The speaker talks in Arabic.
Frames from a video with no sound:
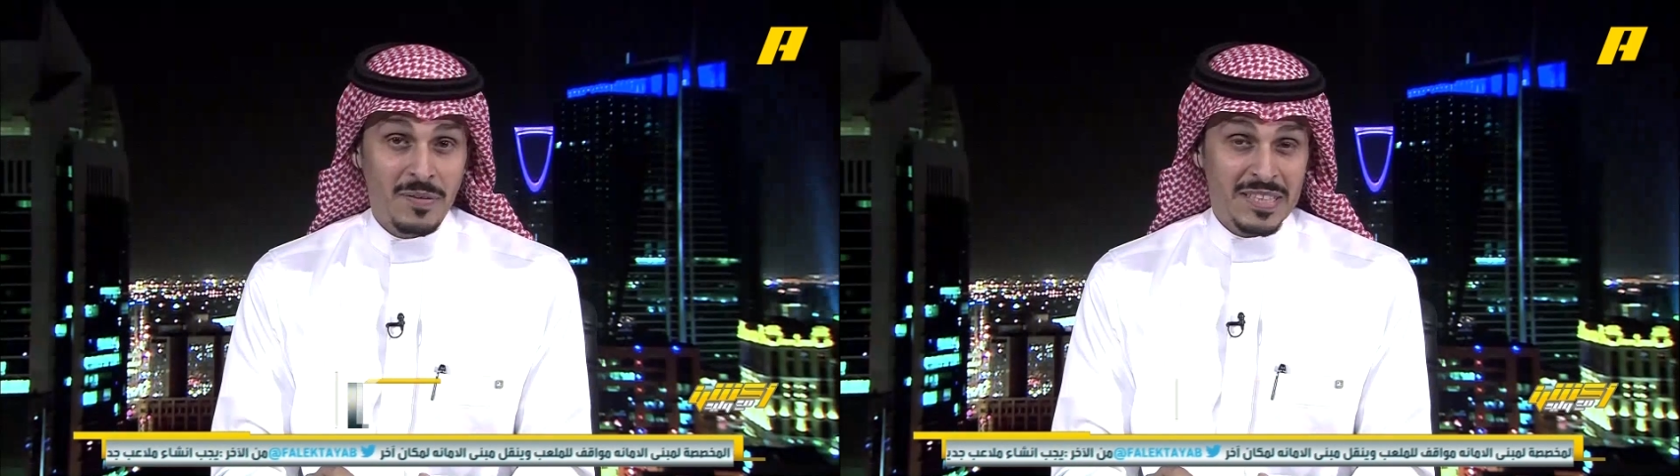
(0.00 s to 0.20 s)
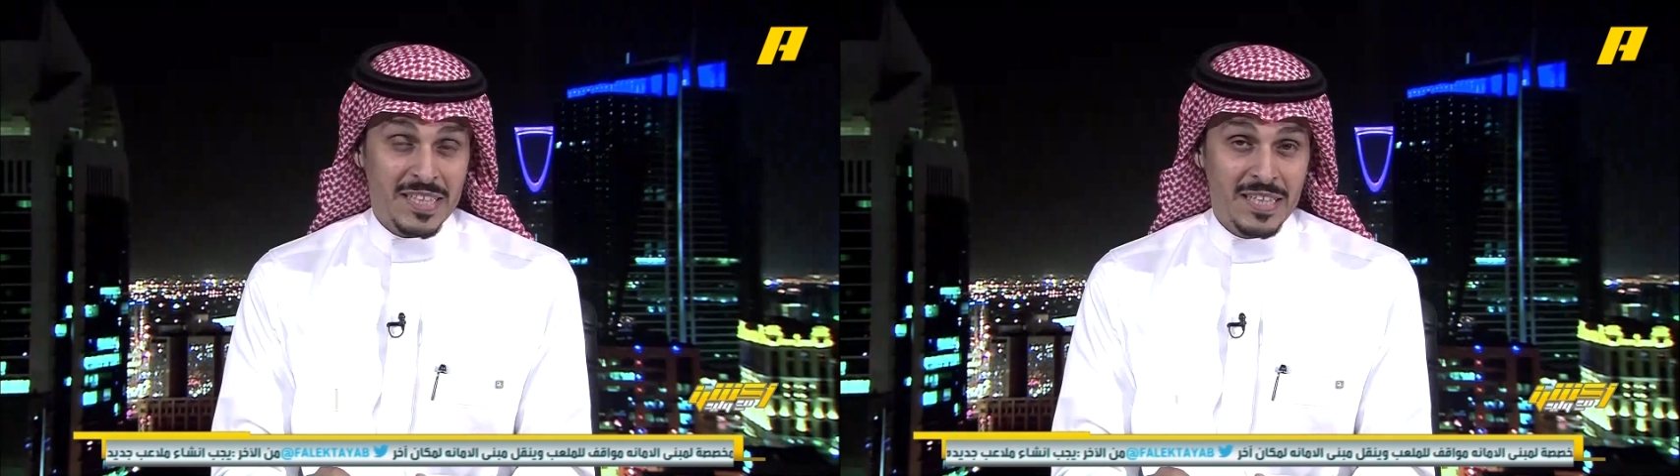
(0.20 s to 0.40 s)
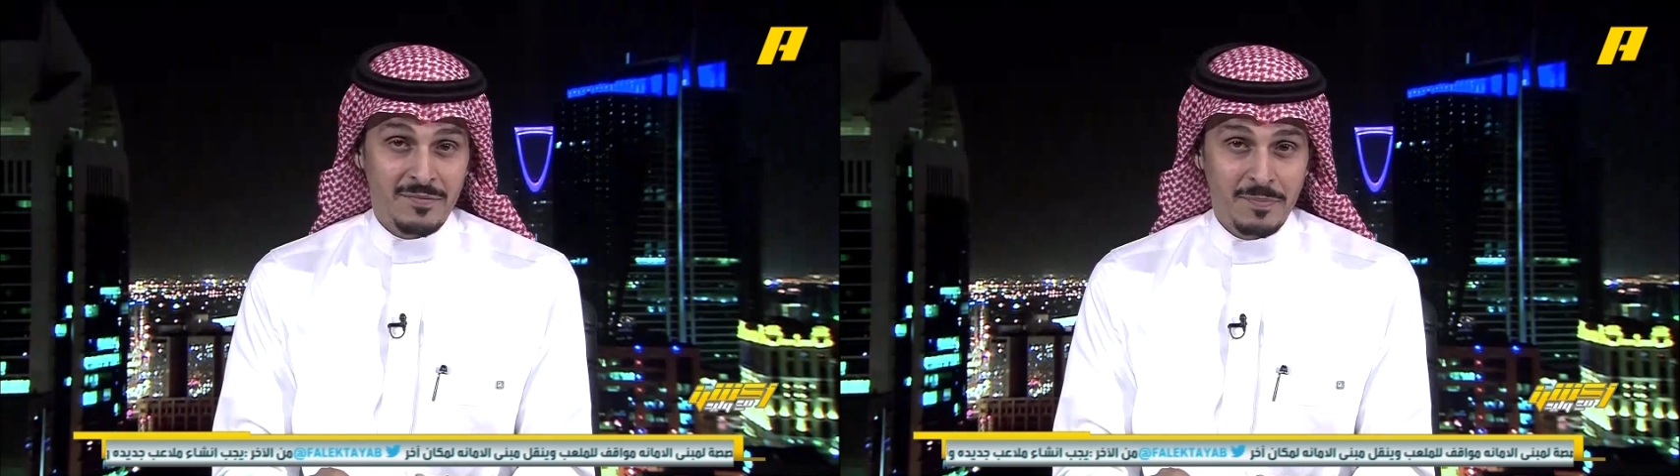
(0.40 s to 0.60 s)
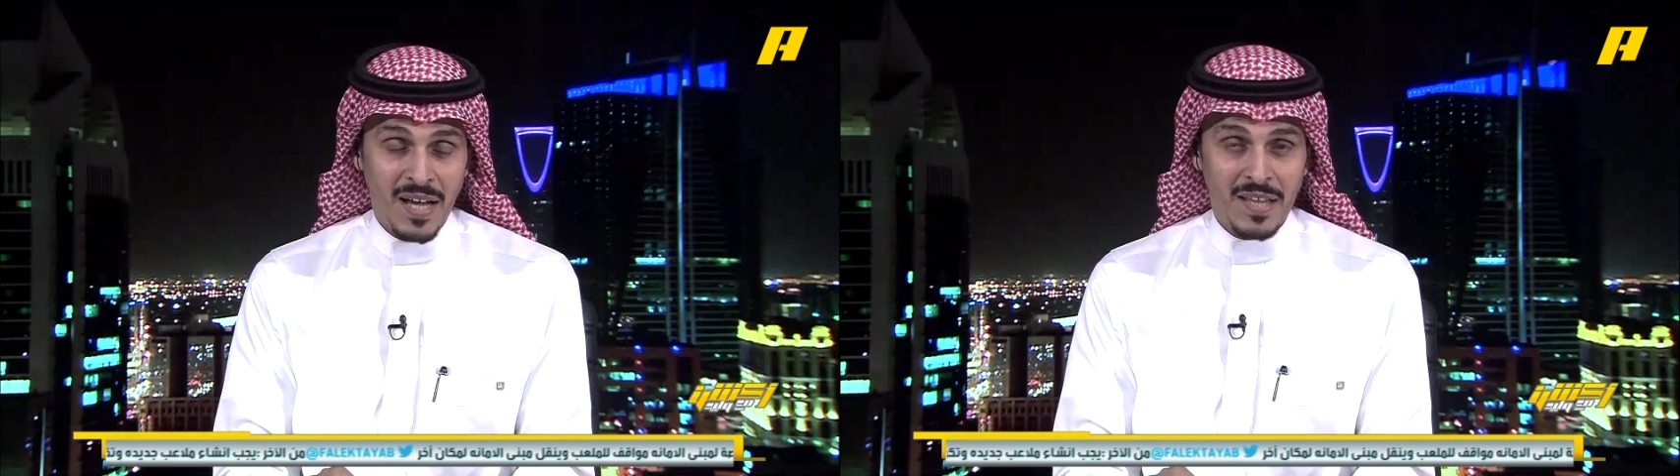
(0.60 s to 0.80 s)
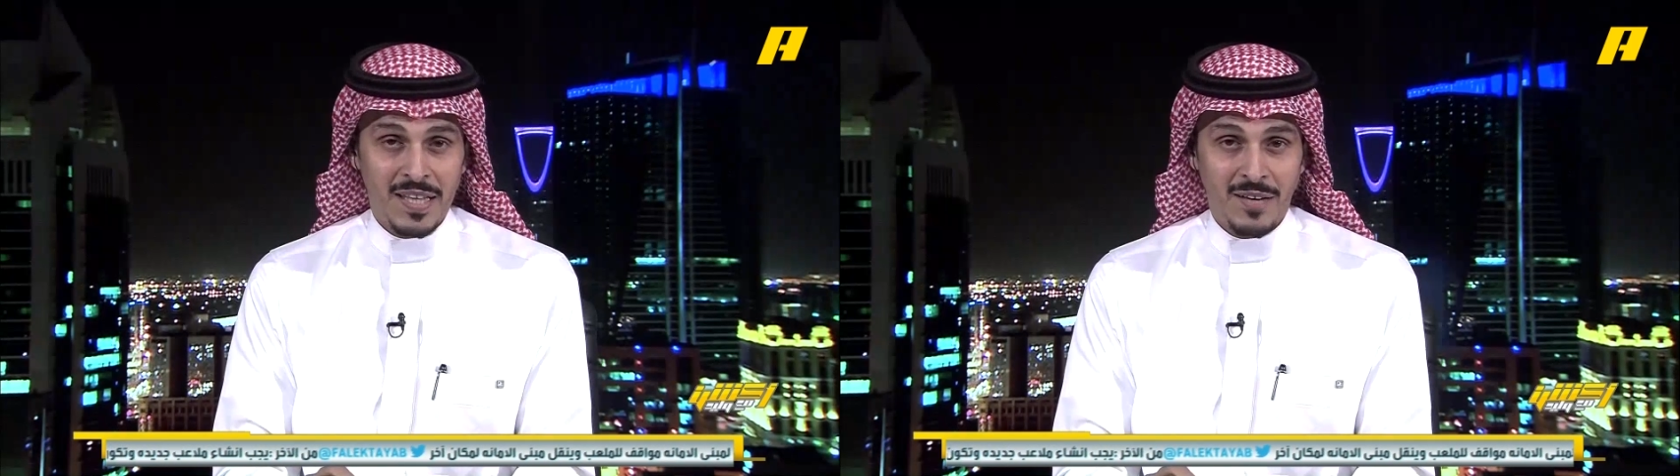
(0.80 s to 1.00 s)
الفتره
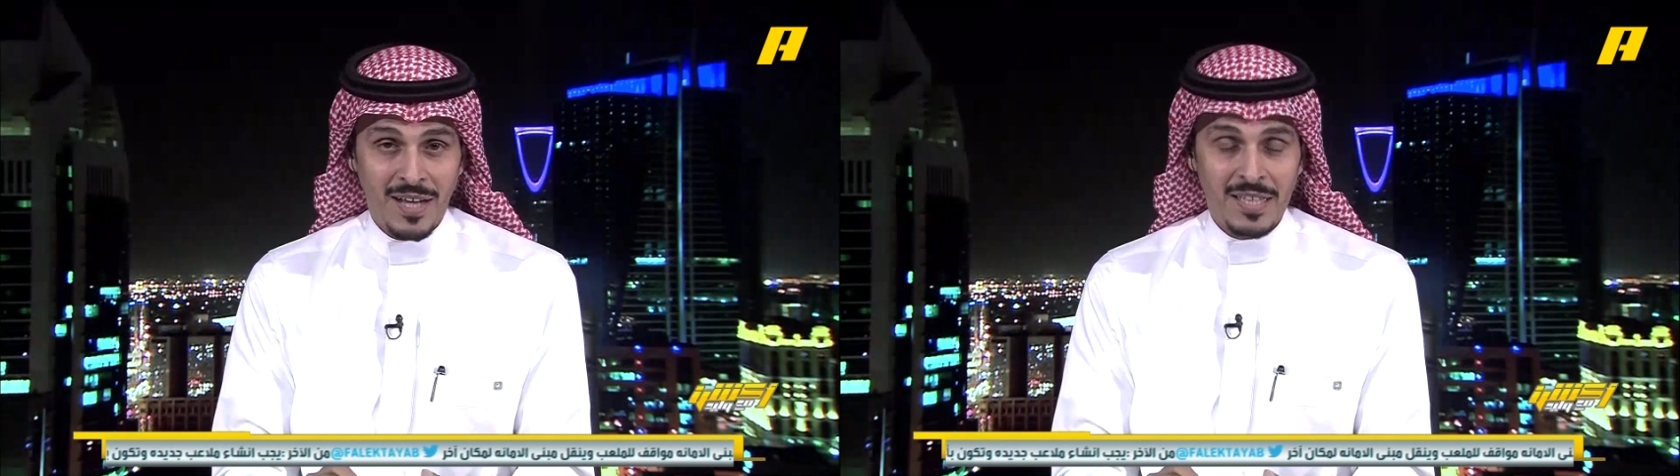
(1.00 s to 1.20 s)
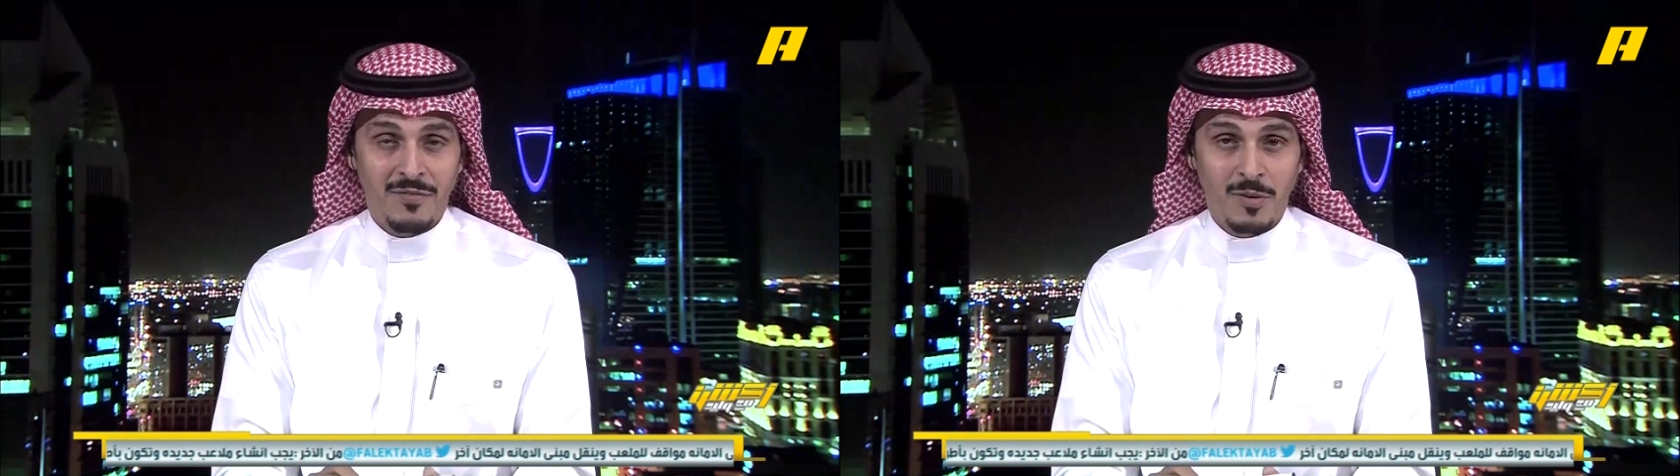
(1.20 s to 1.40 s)
الماضيه وحتى في